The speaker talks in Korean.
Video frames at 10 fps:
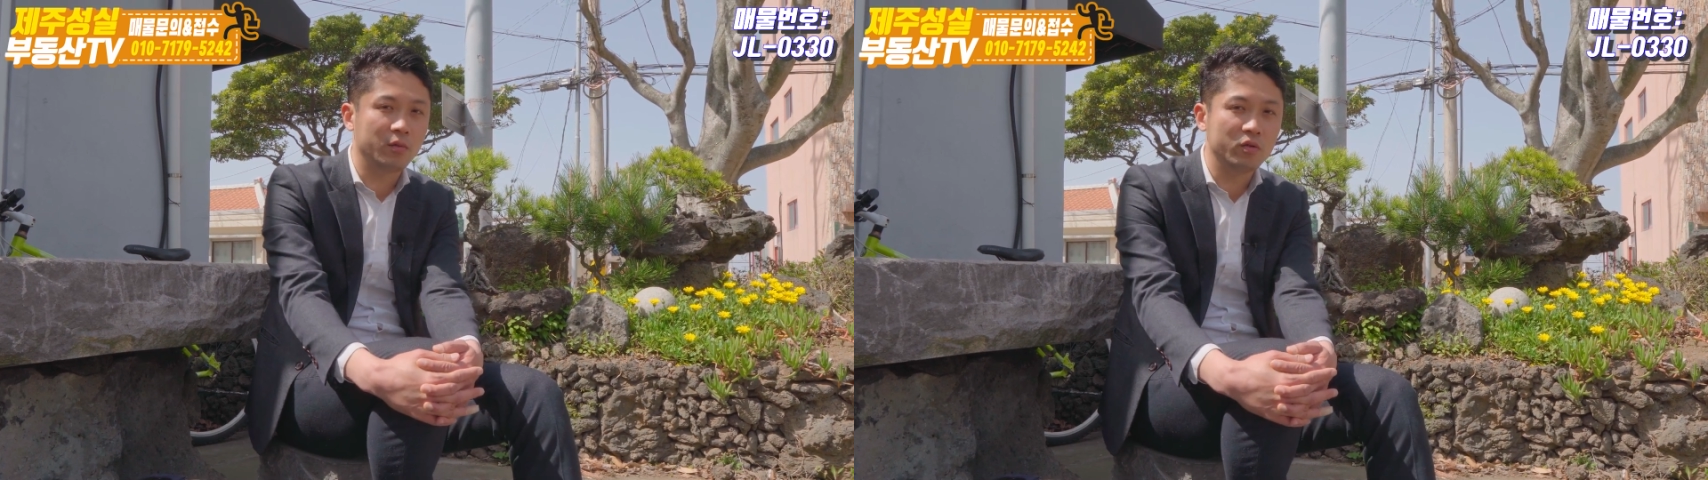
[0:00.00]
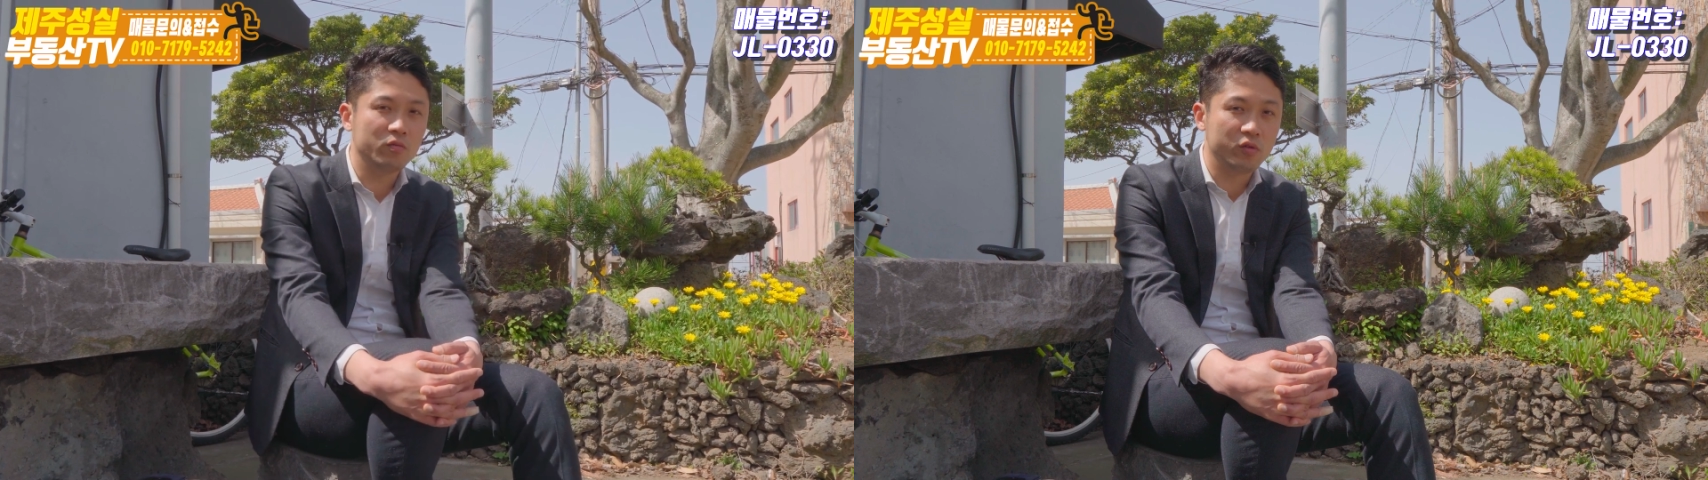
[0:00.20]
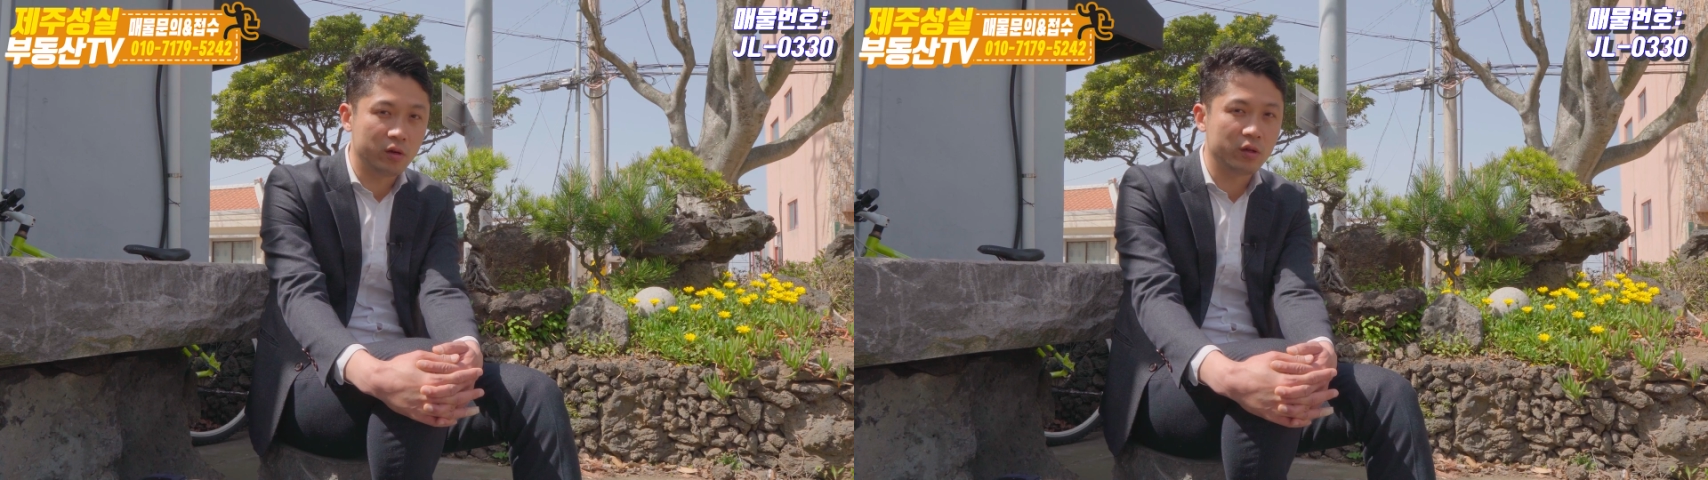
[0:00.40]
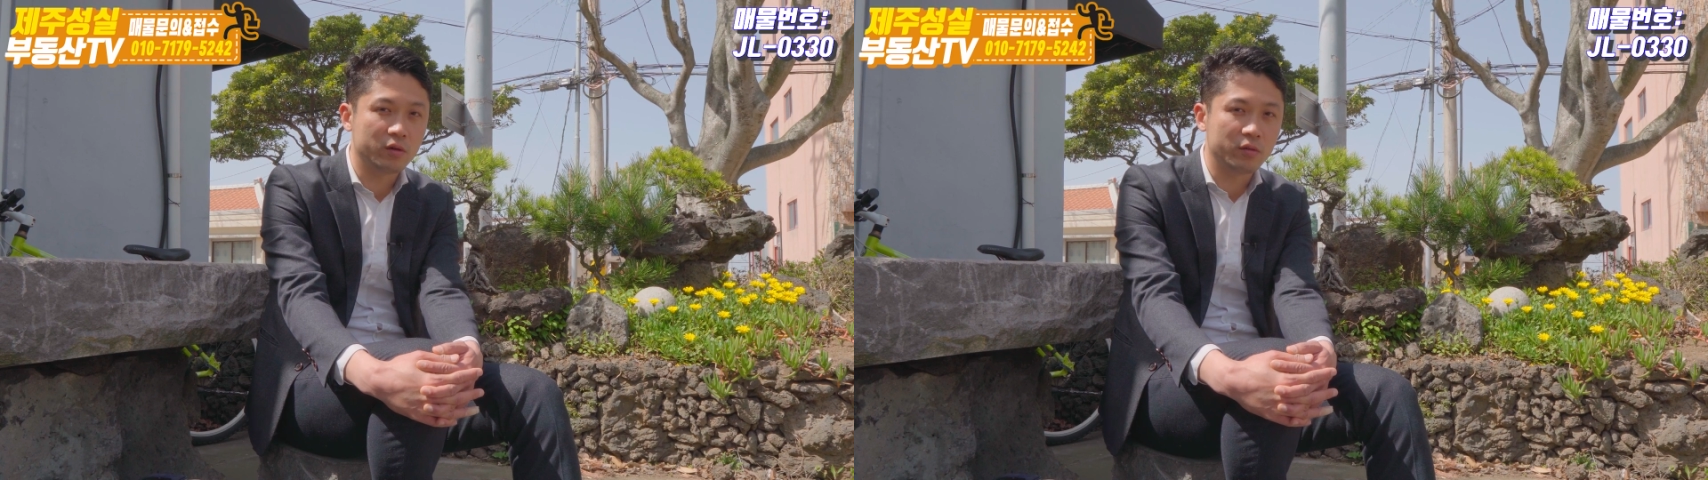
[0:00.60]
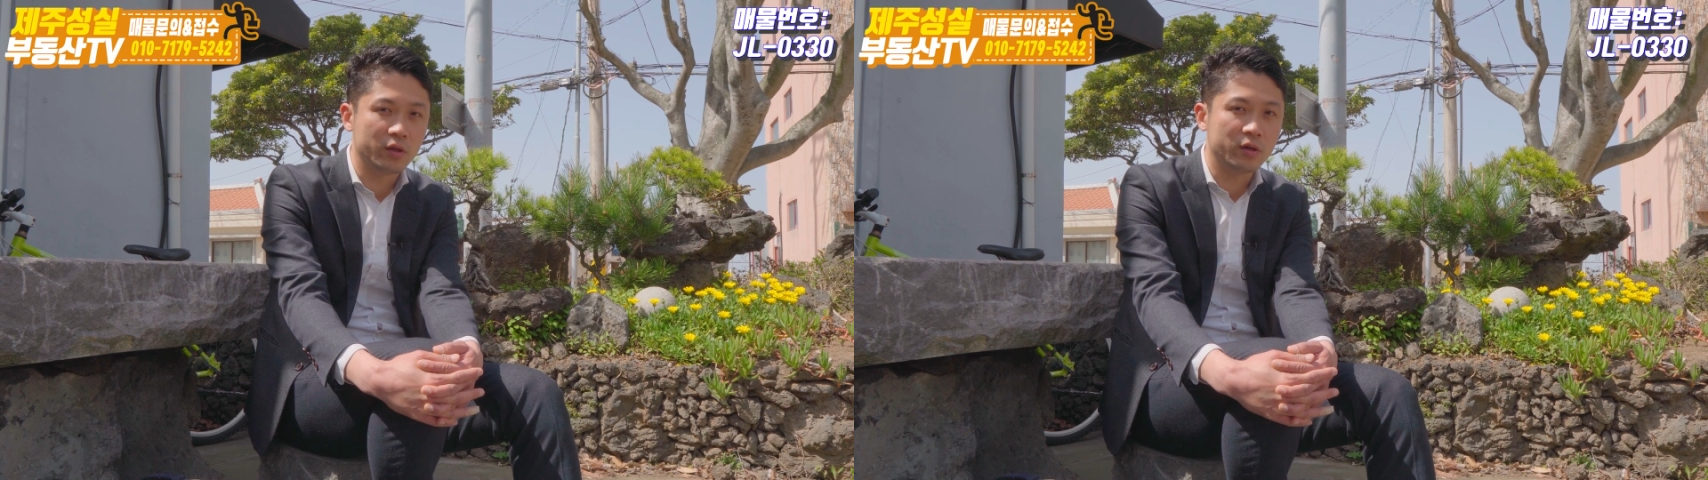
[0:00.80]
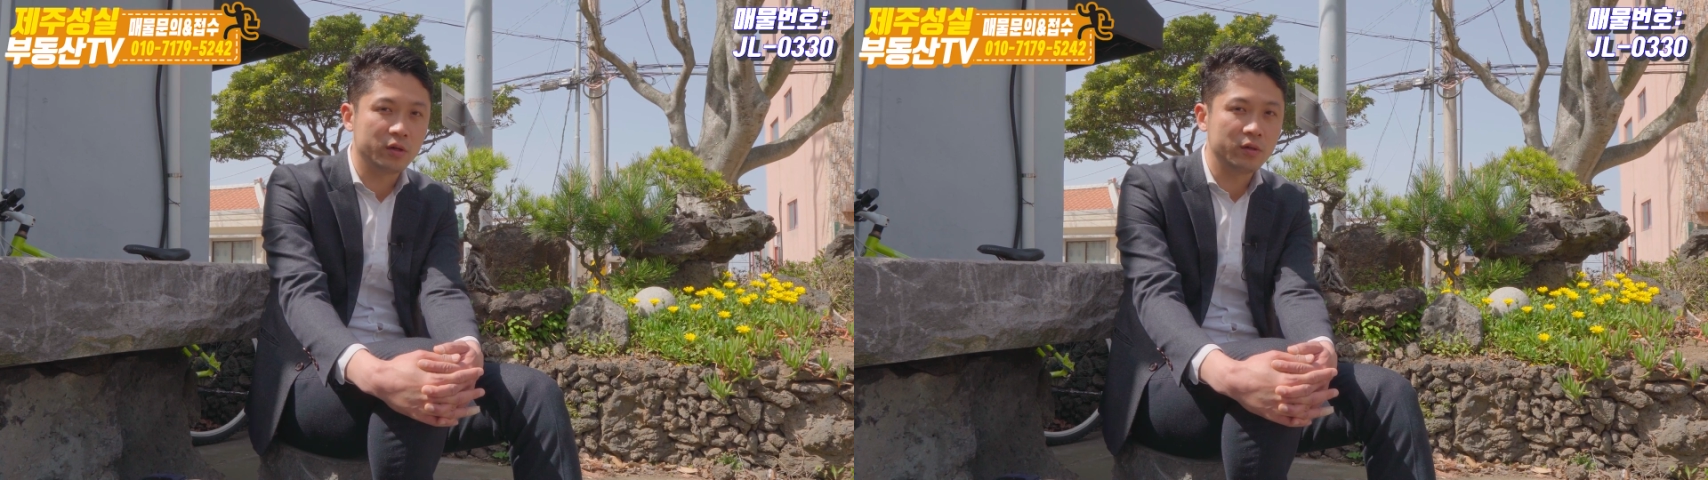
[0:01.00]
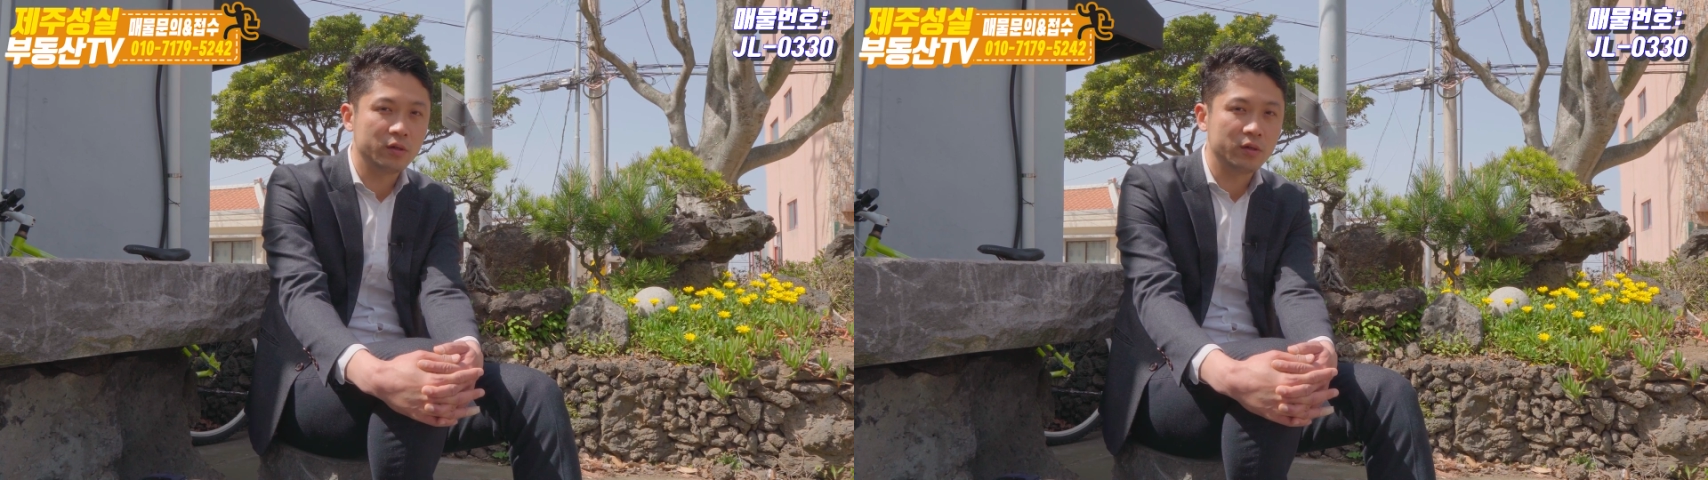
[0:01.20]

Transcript: 없는 물건이거든요